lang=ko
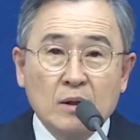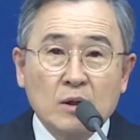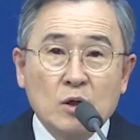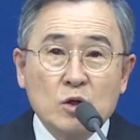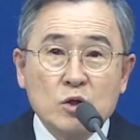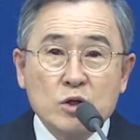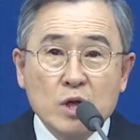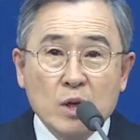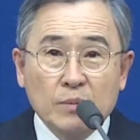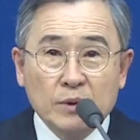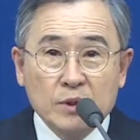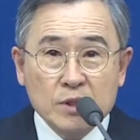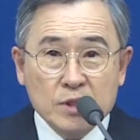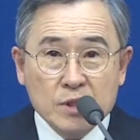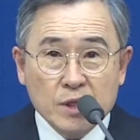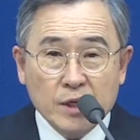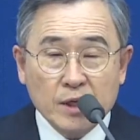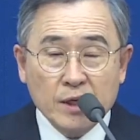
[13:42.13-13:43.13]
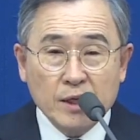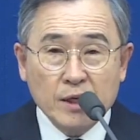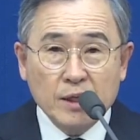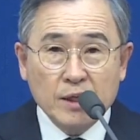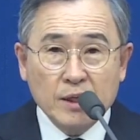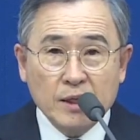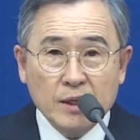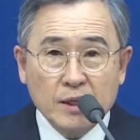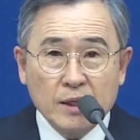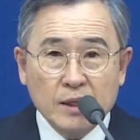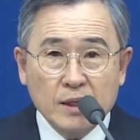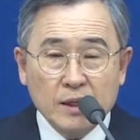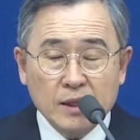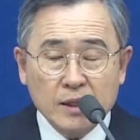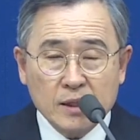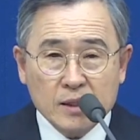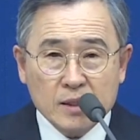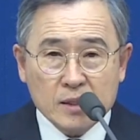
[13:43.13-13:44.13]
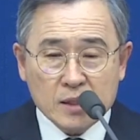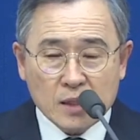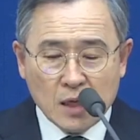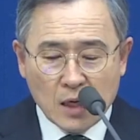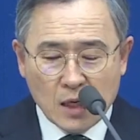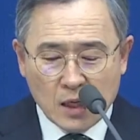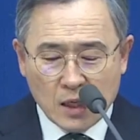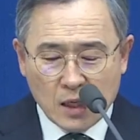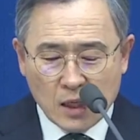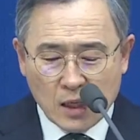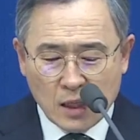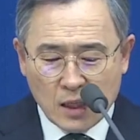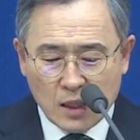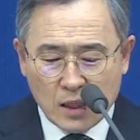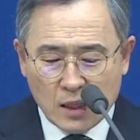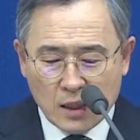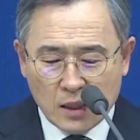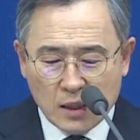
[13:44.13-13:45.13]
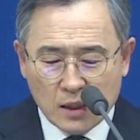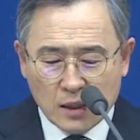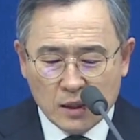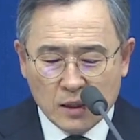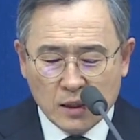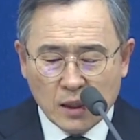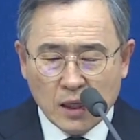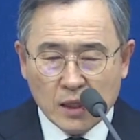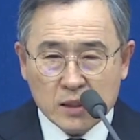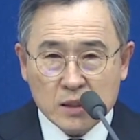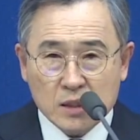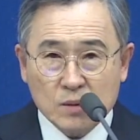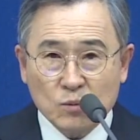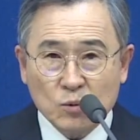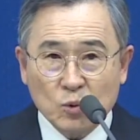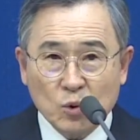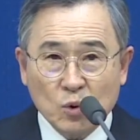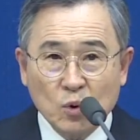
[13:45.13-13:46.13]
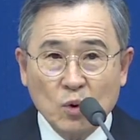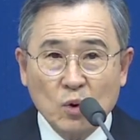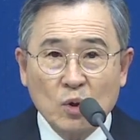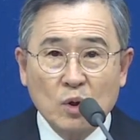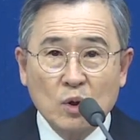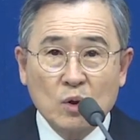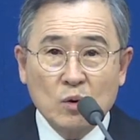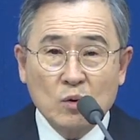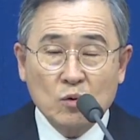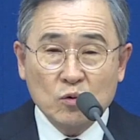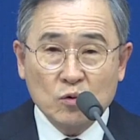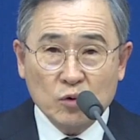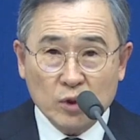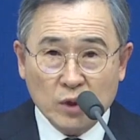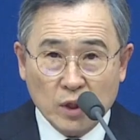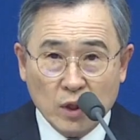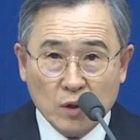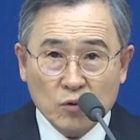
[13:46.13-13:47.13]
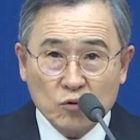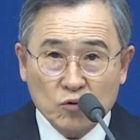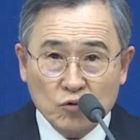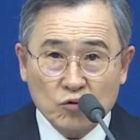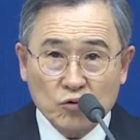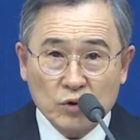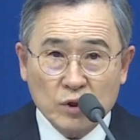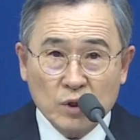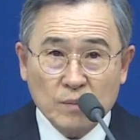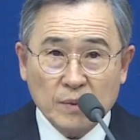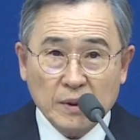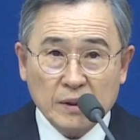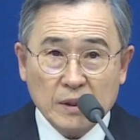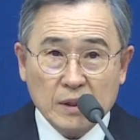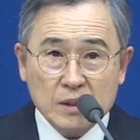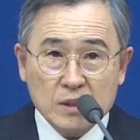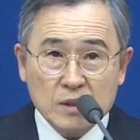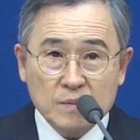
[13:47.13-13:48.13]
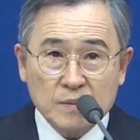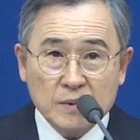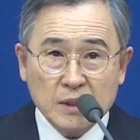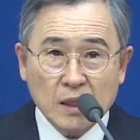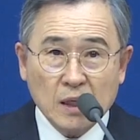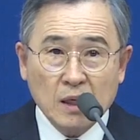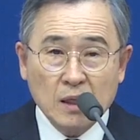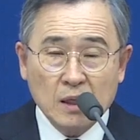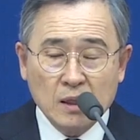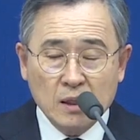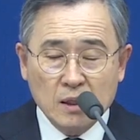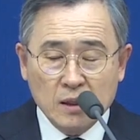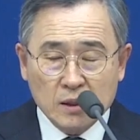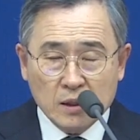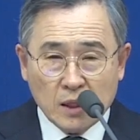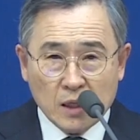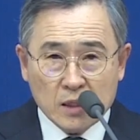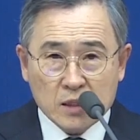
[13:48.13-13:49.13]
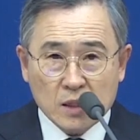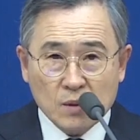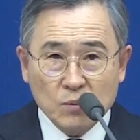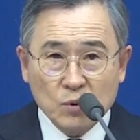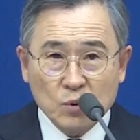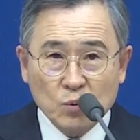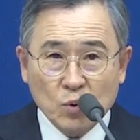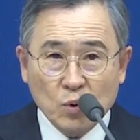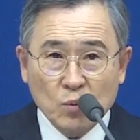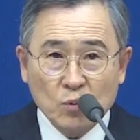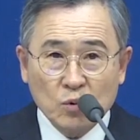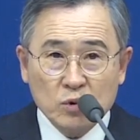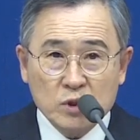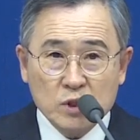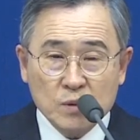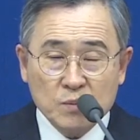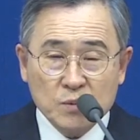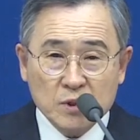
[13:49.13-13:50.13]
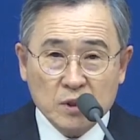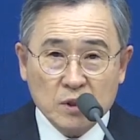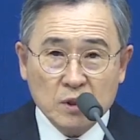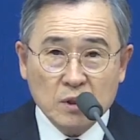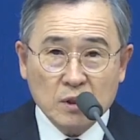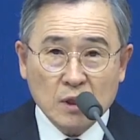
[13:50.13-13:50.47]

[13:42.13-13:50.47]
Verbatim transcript: 세 번째, 사라 나심으로 우리가 구원을 받았습니다. 다시 한번 본문 10절을